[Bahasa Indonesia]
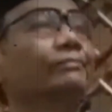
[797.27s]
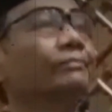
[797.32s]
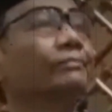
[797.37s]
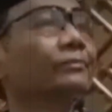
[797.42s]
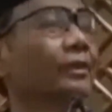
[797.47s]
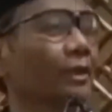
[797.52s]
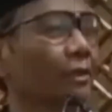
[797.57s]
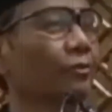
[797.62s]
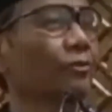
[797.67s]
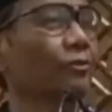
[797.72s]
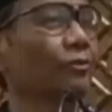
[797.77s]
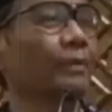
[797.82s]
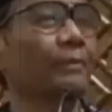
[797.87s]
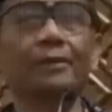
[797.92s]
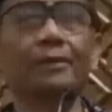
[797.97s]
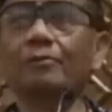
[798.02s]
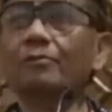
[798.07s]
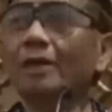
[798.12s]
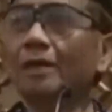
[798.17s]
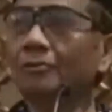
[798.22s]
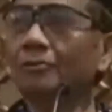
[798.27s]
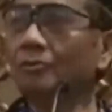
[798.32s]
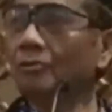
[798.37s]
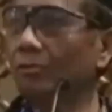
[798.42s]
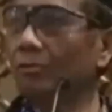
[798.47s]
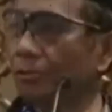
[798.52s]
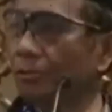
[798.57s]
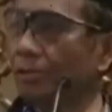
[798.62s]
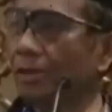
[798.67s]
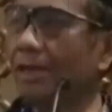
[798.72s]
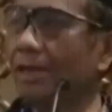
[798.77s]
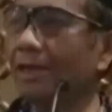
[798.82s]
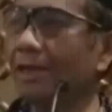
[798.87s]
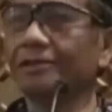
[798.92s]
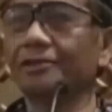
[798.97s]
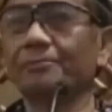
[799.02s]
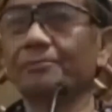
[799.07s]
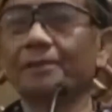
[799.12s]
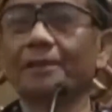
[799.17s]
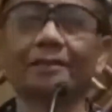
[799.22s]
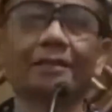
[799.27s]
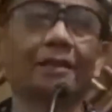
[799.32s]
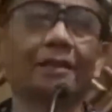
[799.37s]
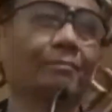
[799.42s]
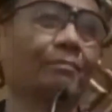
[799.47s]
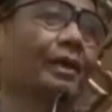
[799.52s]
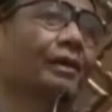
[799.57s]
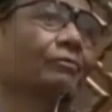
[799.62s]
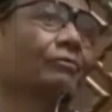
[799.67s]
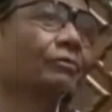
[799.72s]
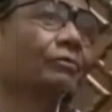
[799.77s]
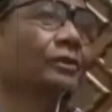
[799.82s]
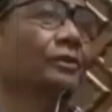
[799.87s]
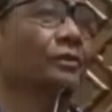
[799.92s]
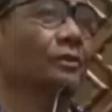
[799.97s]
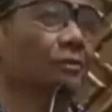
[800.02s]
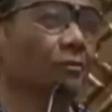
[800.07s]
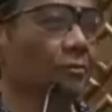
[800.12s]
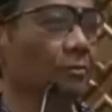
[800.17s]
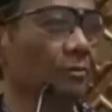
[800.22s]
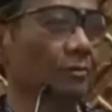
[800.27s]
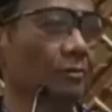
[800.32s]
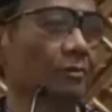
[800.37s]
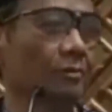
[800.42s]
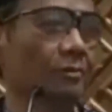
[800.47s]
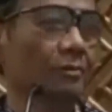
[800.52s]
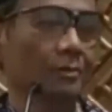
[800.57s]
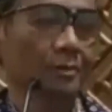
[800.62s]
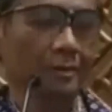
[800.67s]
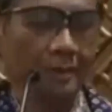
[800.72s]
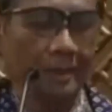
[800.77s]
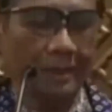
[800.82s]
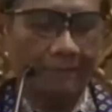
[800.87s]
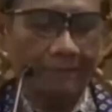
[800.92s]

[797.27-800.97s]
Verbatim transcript: Ikut pemilu lalu usulkan kesepakatan baru di situ. Nah,